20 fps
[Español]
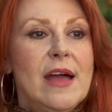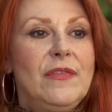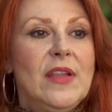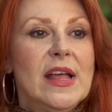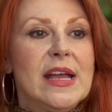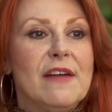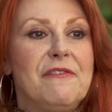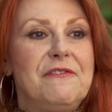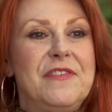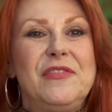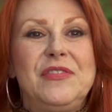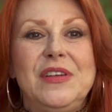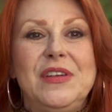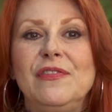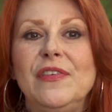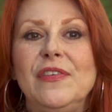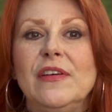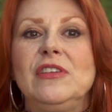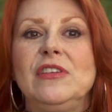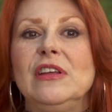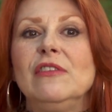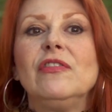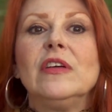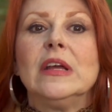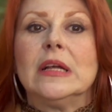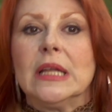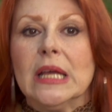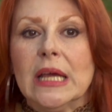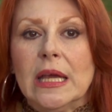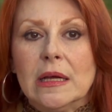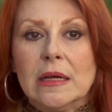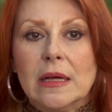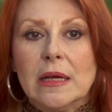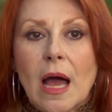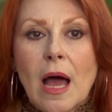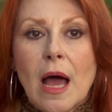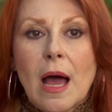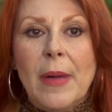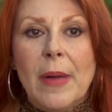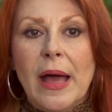Estoy dividida en la
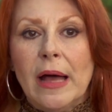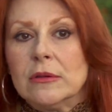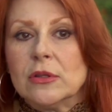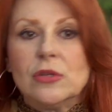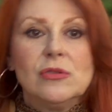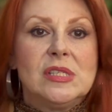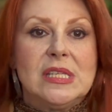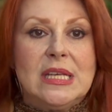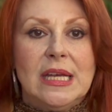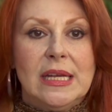situación entre